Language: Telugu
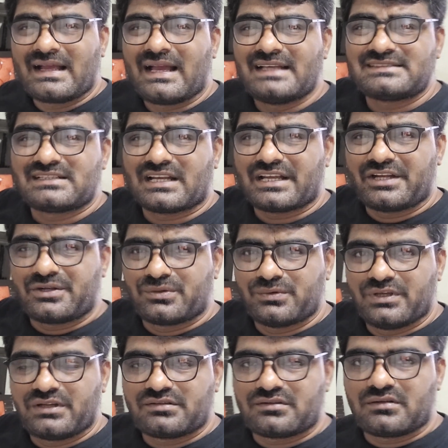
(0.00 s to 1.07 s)
గైస్ నాకు ఈ
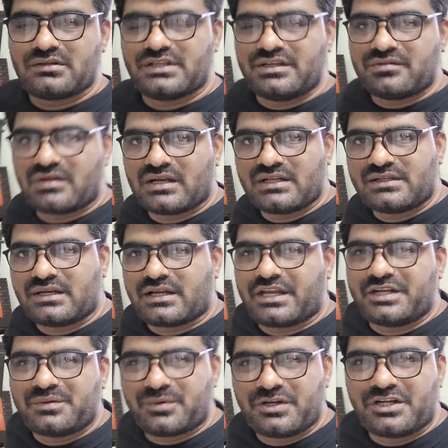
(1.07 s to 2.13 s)
టూ ఇయర్స్లో దీనివల్ల అయితే
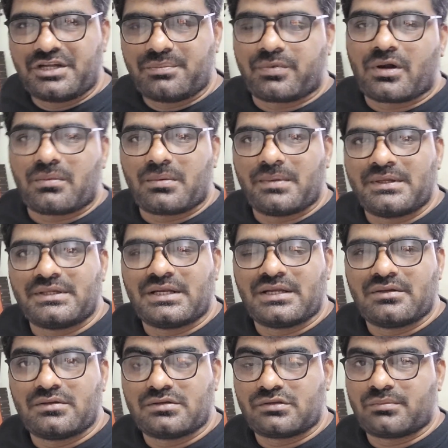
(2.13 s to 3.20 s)
నాకు ఎటువంటి ప్రాబ్లం అయితే
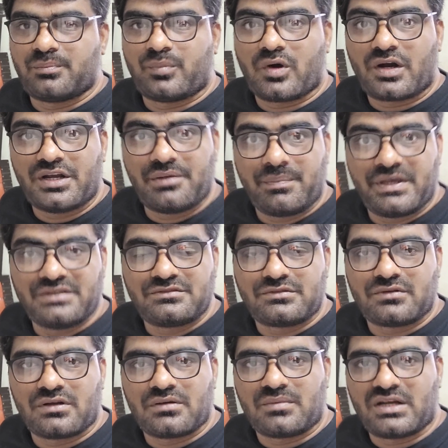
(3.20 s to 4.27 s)
లేదు సో బాడీ
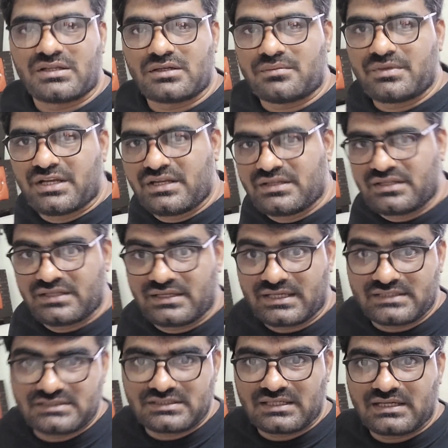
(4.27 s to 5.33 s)
పెయిన్స్ ఉన్న వాళ్ళకి మాత్రం నేనైతే ఇది
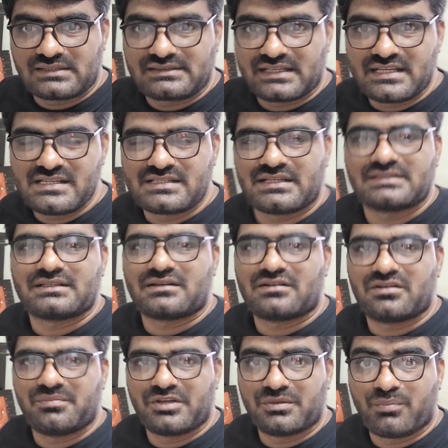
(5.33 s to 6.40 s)
ఖచ్చితంగా సజెస్ట్ చేస్తాను
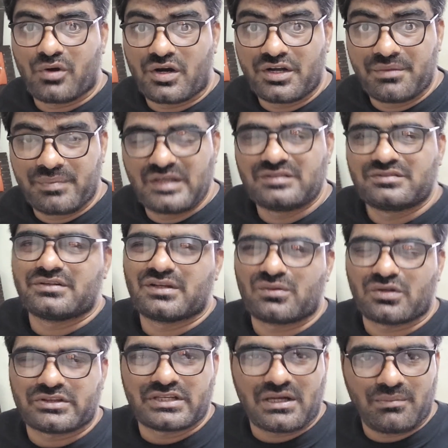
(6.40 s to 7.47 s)
అంటే మీకు బాడీ పెయిన్స్ ఉంటే
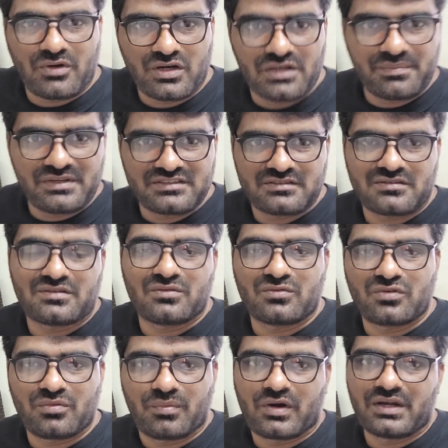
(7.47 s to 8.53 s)
కొత్తగా బాడీ పెయిన్స్ రోగం
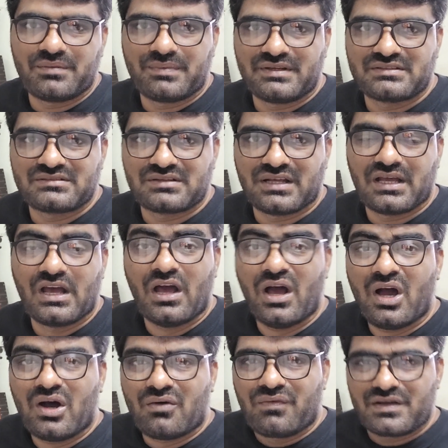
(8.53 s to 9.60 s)
ఉన్న బాడీ పెయిన్స్ ఉంటే
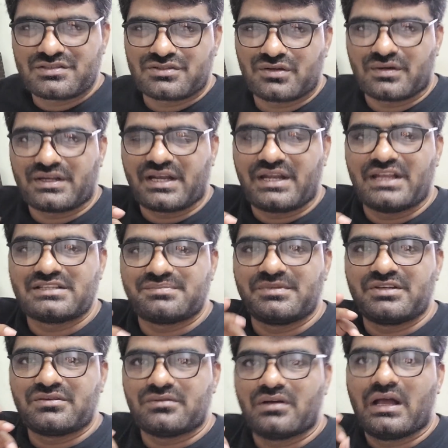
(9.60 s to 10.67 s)
ఫస్ట్ ఒక టెన్ డేస్
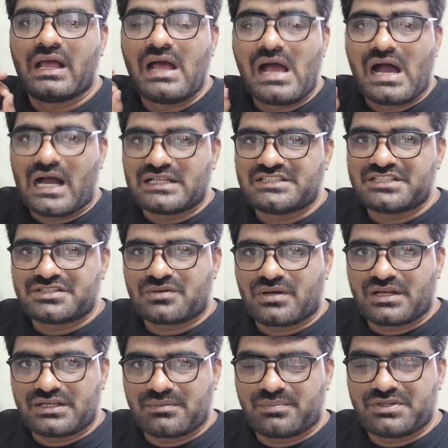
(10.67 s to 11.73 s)
మీకు అడ్జస్ట్
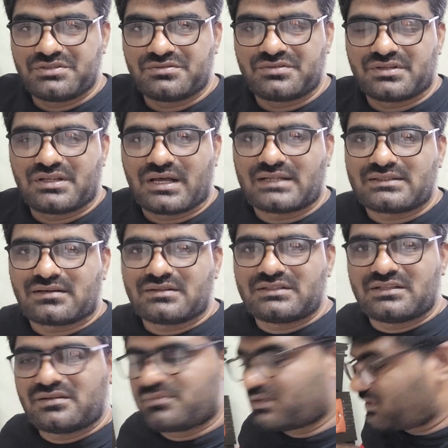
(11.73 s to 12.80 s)
అవ్వడానికి ఇబ్బందిగా ఉంటుంది ఆ
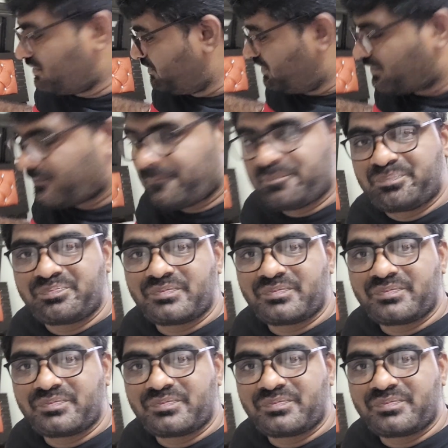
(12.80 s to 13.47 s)
తర్వాత అయితే మాత్రం మీకు